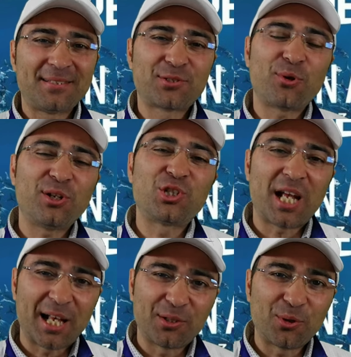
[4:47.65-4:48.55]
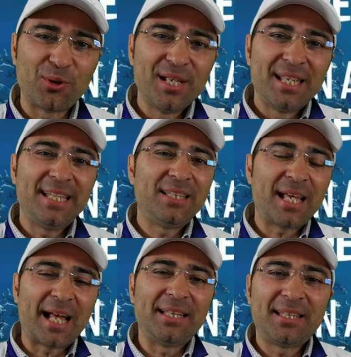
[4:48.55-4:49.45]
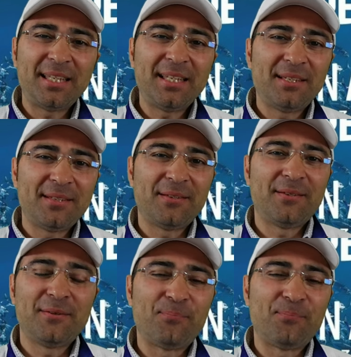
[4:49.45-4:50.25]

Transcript: scoraggiato in tanti,